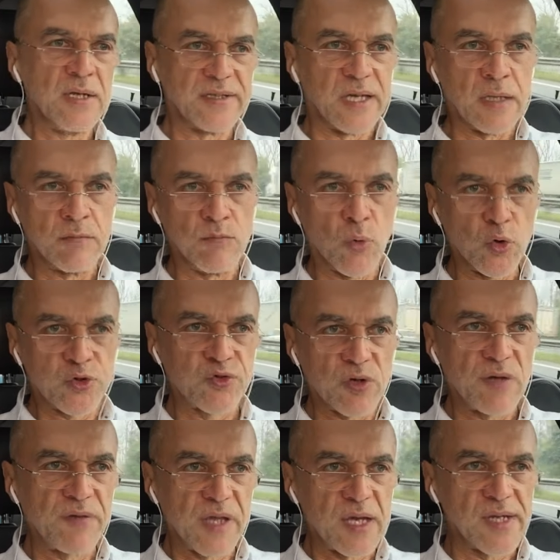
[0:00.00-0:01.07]
deren
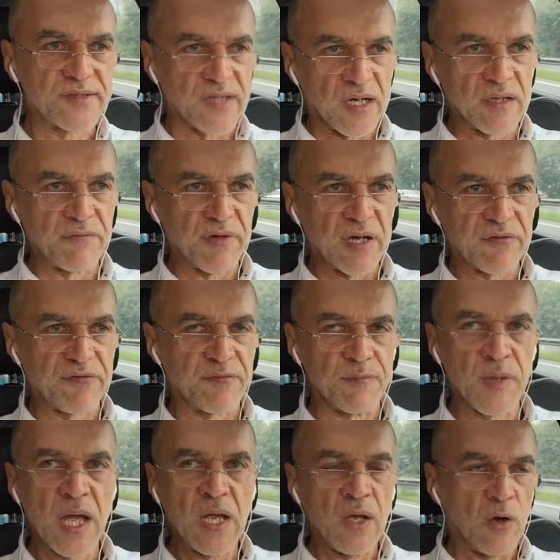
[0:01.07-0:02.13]
Motor wir jetzt anwerfen
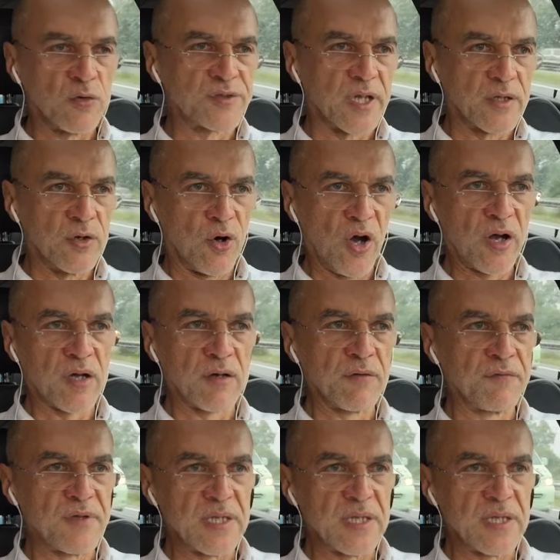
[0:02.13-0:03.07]
und dann horchen,